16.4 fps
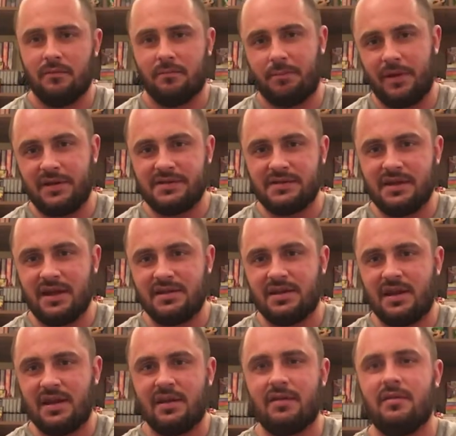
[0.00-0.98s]

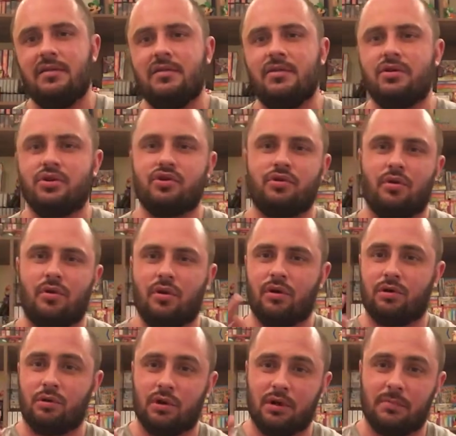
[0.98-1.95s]
Признателен, что
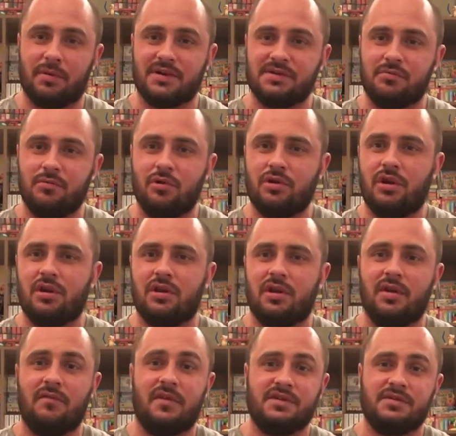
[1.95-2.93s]
кто-то посмотрит
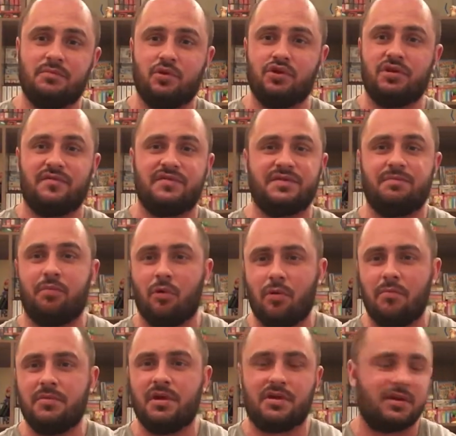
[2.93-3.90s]
и, возможно,
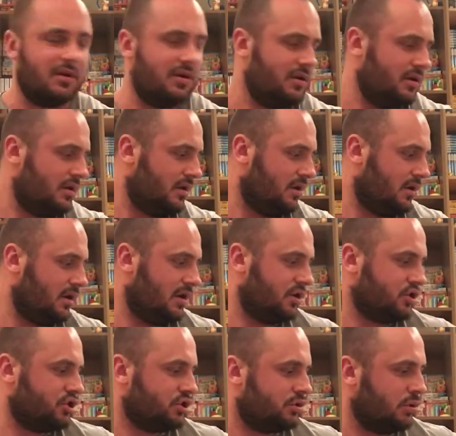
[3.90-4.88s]
вспомнит
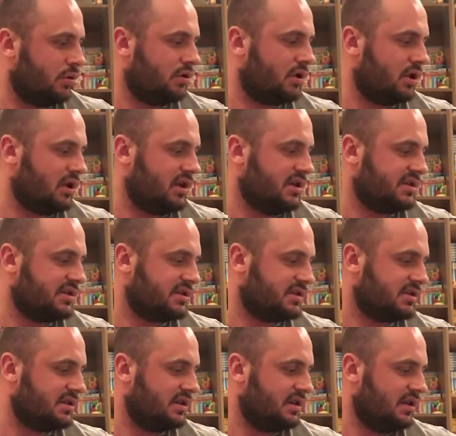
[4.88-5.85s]
а, что-то из
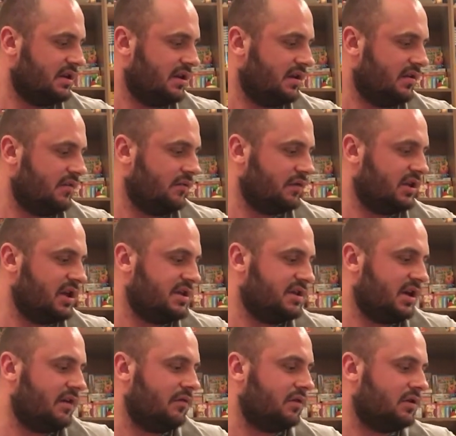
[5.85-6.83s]
вот
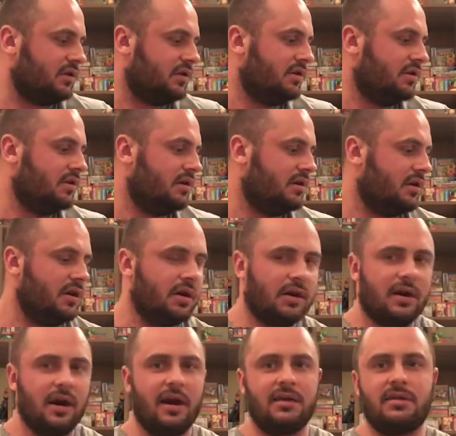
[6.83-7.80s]
этих вот
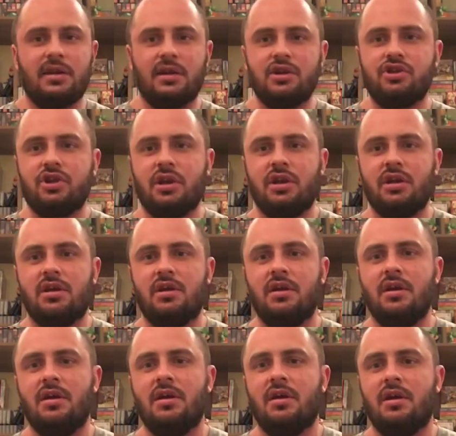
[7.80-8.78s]
картриджей
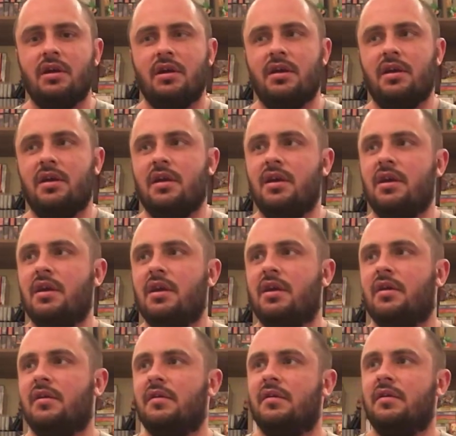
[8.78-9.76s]
и
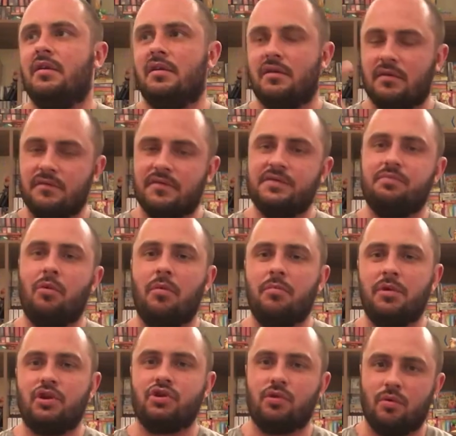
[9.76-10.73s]

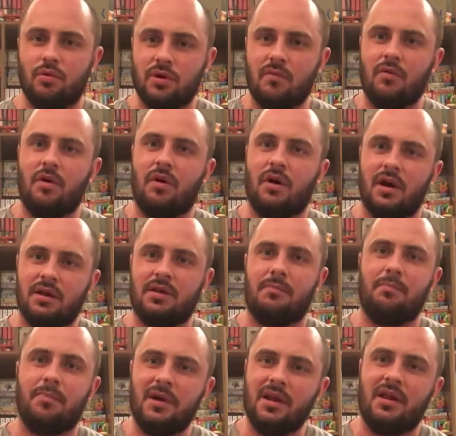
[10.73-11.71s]
вспомнит, что у него это
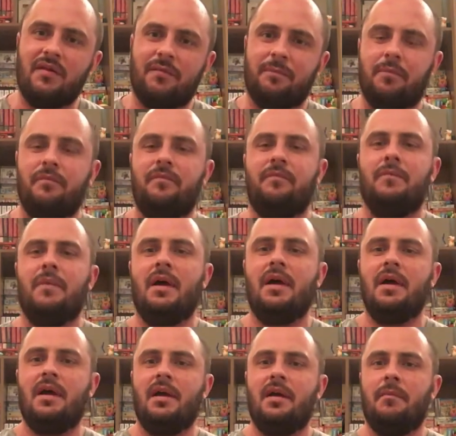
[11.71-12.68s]
было,
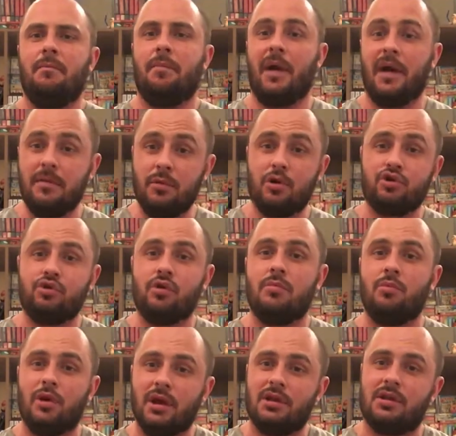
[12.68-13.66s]
поймет, что
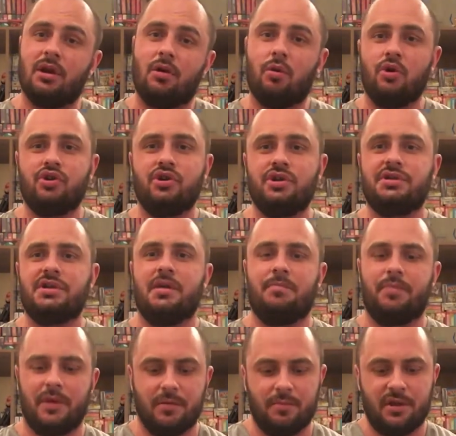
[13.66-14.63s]
ему это хочется и
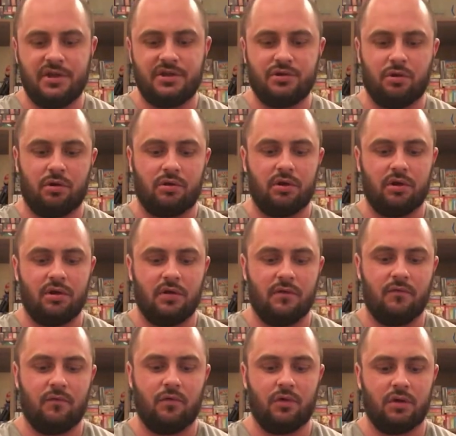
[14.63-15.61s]
приобретет.
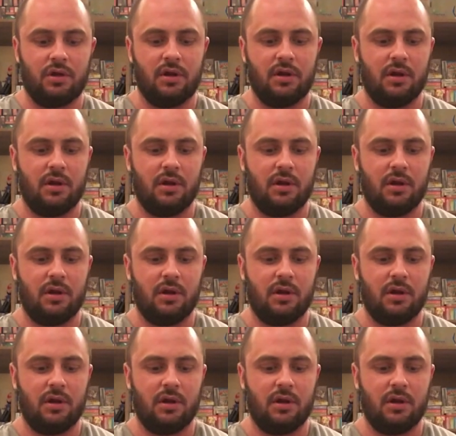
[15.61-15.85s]
Вот.